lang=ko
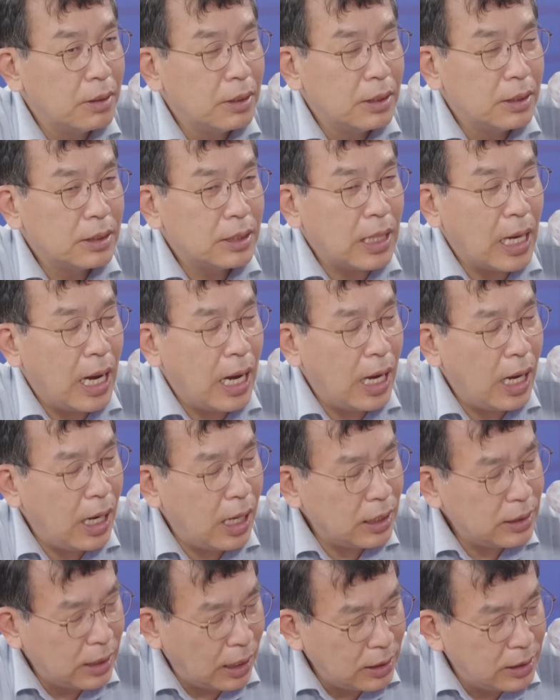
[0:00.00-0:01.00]
다
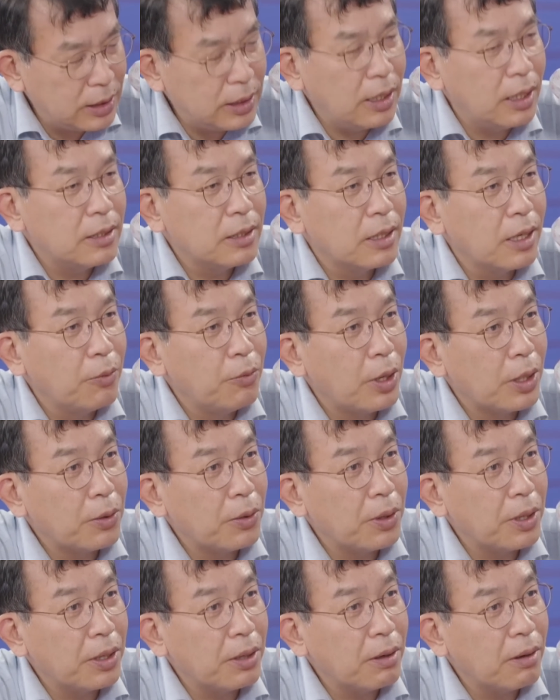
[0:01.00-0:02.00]
잘 지내는 게
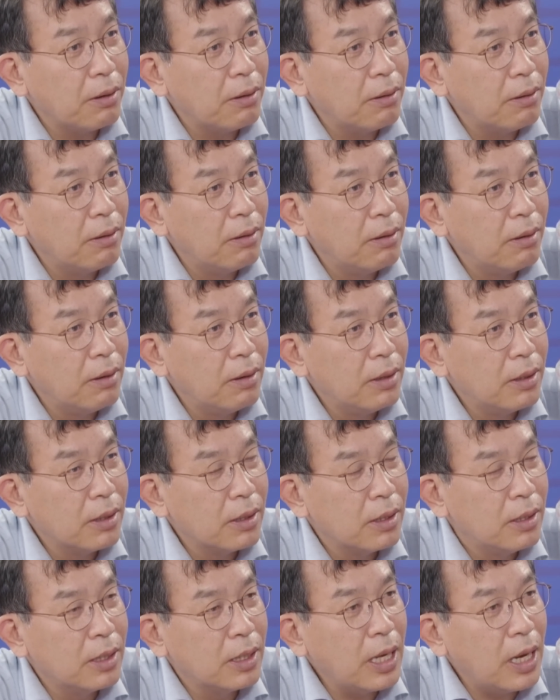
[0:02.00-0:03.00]
외교예요. 음.
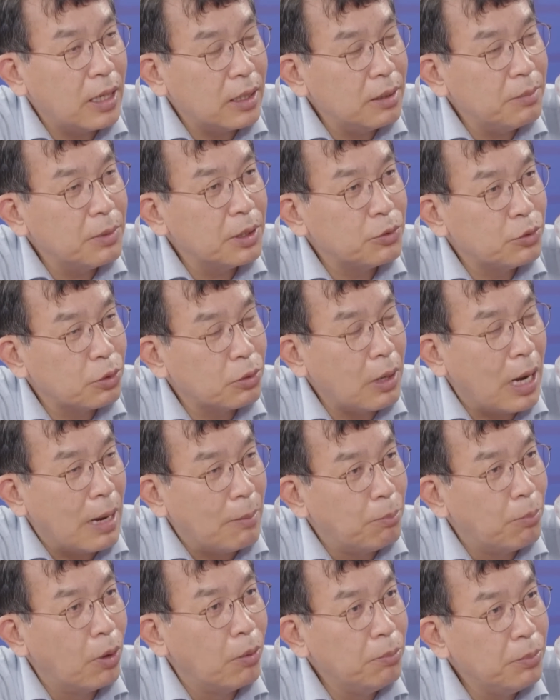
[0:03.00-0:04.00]
그게 아니면 주로
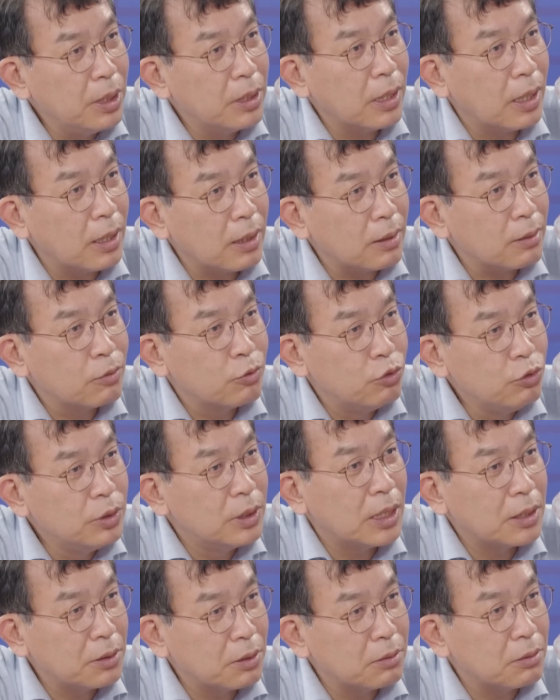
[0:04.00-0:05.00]
안 봅니다.
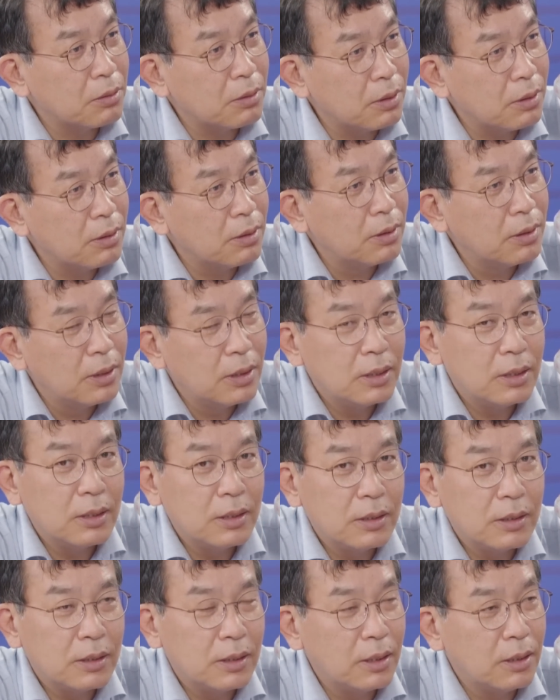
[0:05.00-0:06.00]
군사적으로.
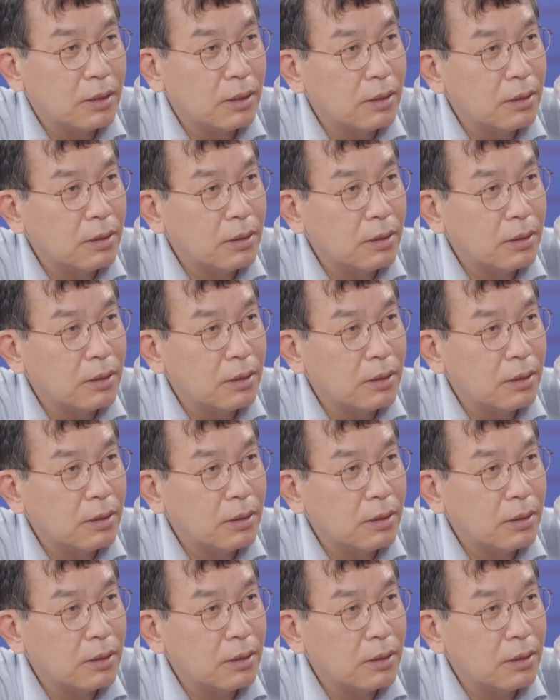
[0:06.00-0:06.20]
네. 어,